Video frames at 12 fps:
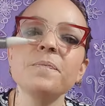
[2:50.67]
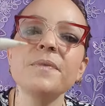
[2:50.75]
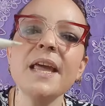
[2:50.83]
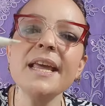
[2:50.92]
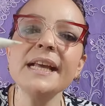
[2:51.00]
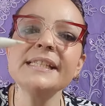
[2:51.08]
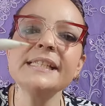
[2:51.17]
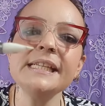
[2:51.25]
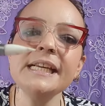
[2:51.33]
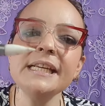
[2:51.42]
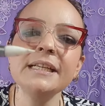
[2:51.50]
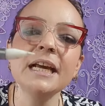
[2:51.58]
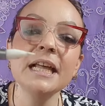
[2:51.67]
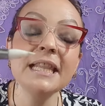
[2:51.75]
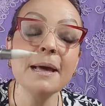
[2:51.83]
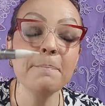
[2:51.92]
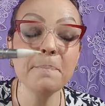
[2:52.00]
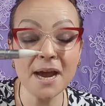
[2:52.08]
Tem assim,
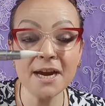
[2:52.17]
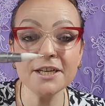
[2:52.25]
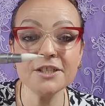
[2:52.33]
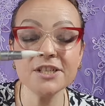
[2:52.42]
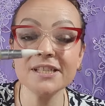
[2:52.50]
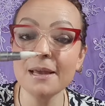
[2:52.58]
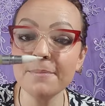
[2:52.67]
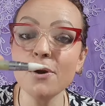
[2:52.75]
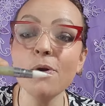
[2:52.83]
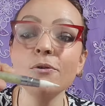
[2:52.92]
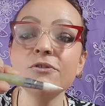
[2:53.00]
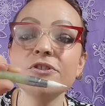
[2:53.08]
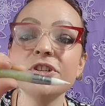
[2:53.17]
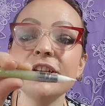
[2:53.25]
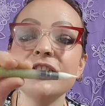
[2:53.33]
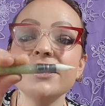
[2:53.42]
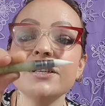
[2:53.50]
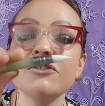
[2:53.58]
na parte, sabe aonde,
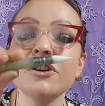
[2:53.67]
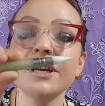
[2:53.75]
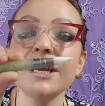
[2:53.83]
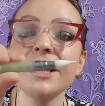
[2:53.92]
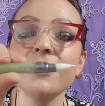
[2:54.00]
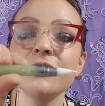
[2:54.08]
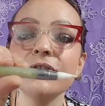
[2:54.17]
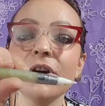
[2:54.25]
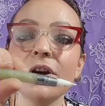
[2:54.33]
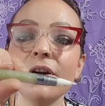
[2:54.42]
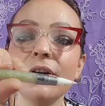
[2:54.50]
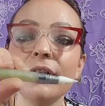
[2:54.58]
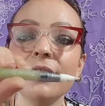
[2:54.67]
gente, esses joguinhos, ó?